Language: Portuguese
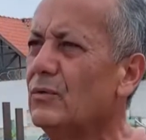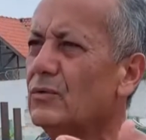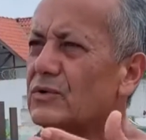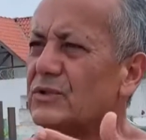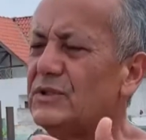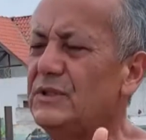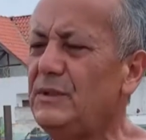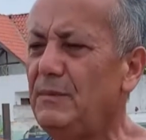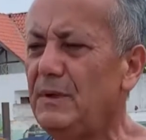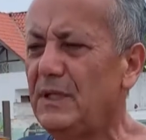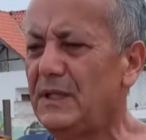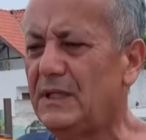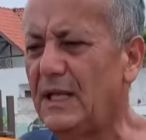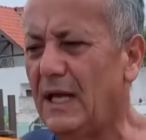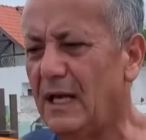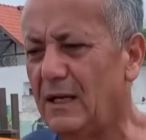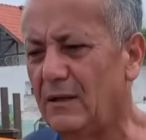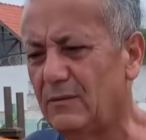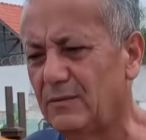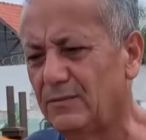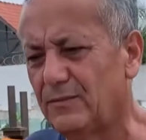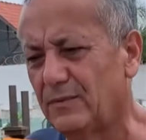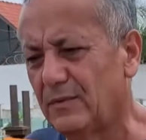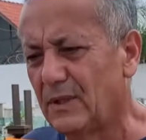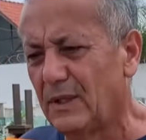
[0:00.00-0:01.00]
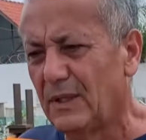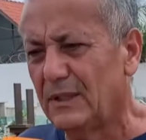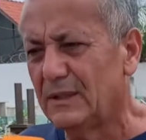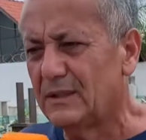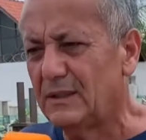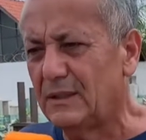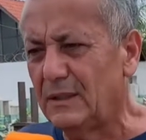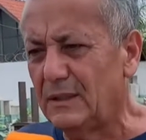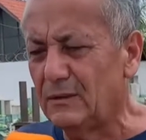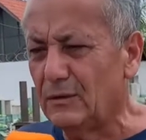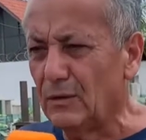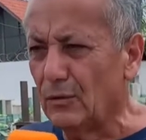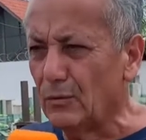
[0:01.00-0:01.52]
o cemitério
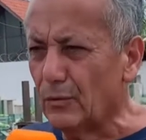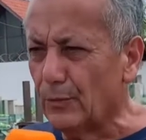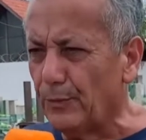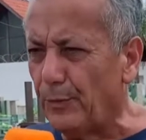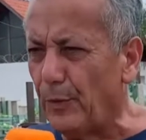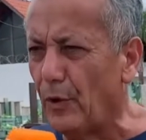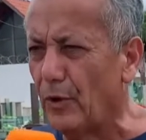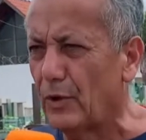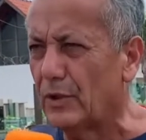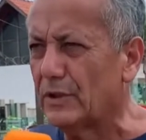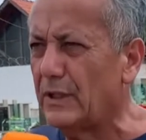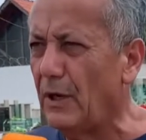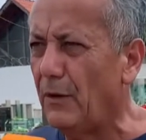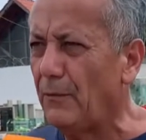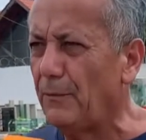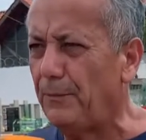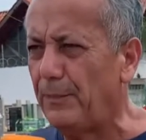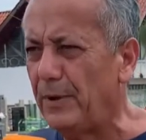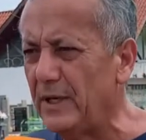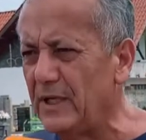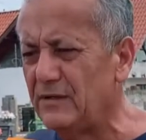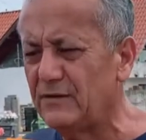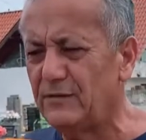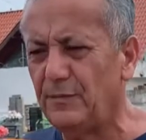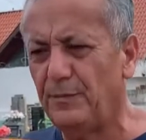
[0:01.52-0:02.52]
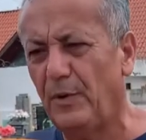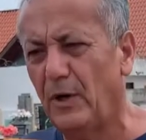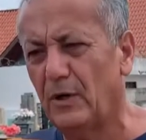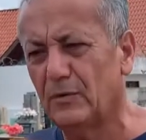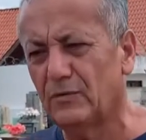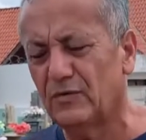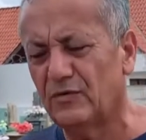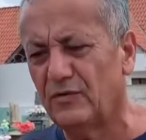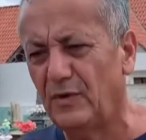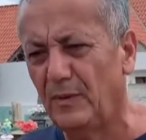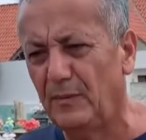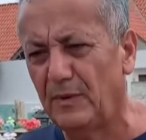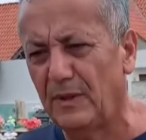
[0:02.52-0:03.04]
o portão principal
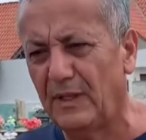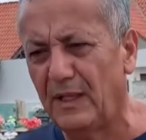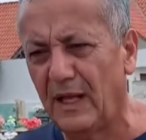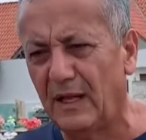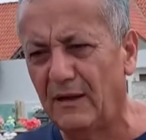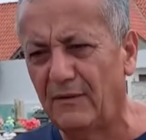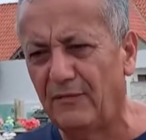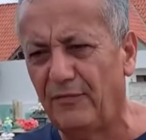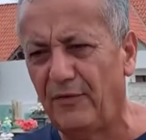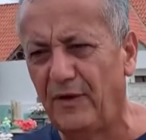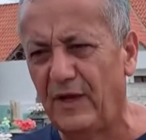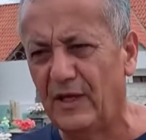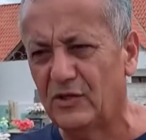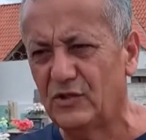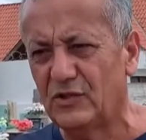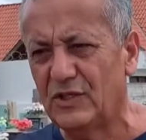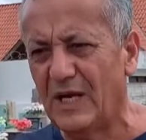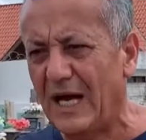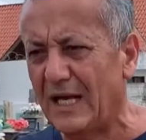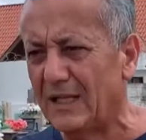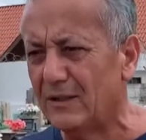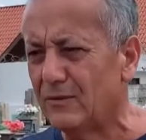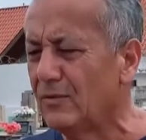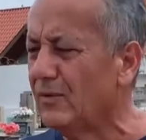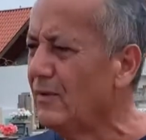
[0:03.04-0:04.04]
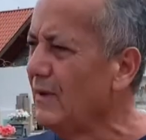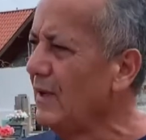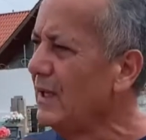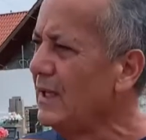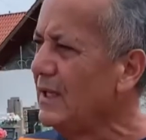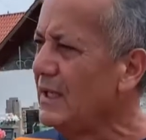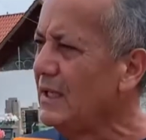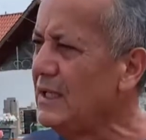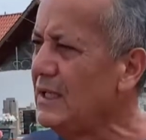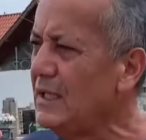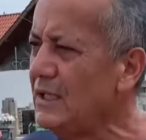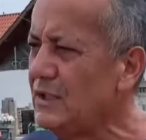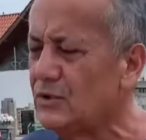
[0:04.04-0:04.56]
do cemitério fechado,
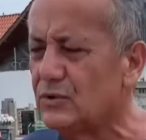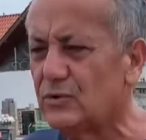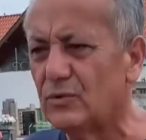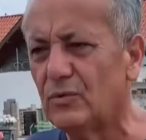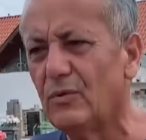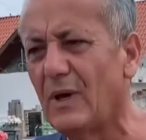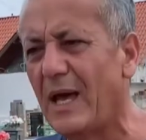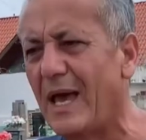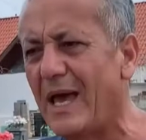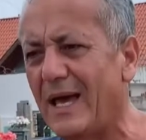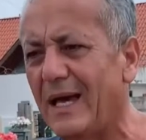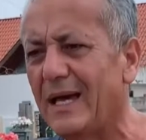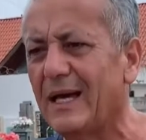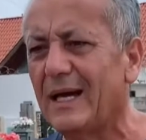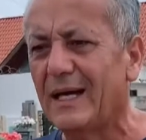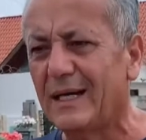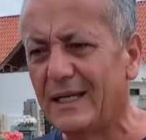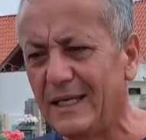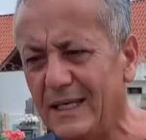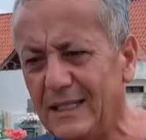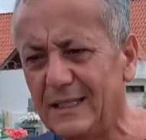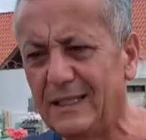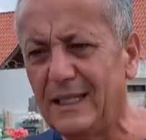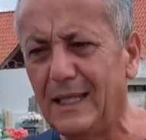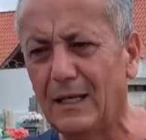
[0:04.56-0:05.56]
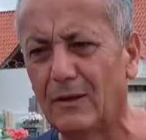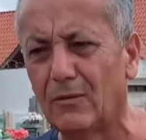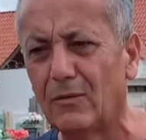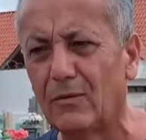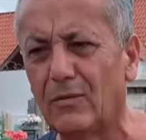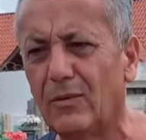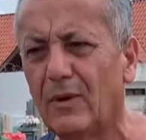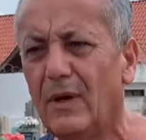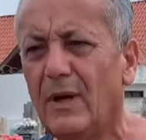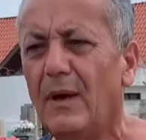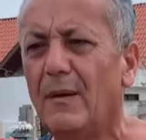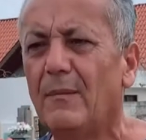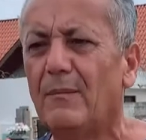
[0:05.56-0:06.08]
isto é
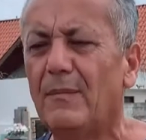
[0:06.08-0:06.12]
ridículo.